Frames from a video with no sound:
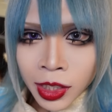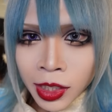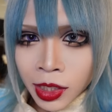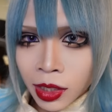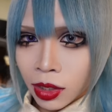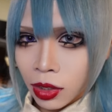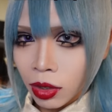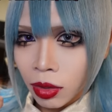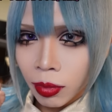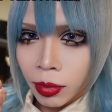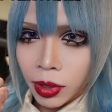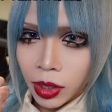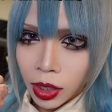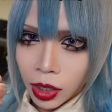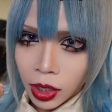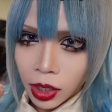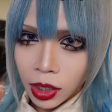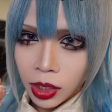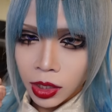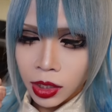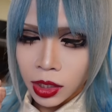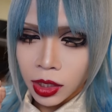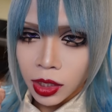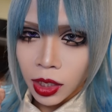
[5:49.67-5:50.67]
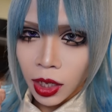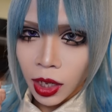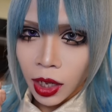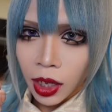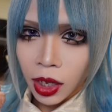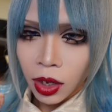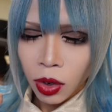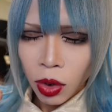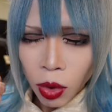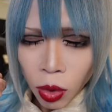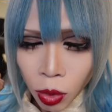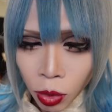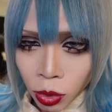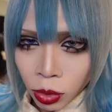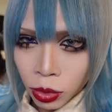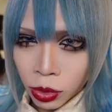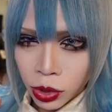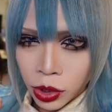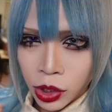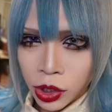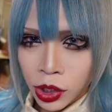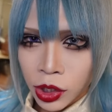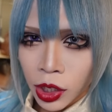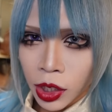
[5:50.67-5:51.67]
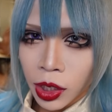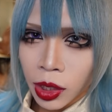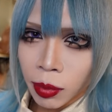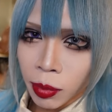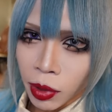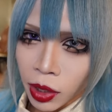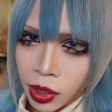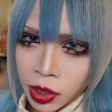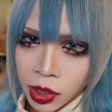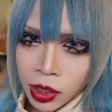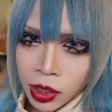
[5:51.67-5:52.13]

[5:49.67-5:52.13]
強めな感じでお送りしていきま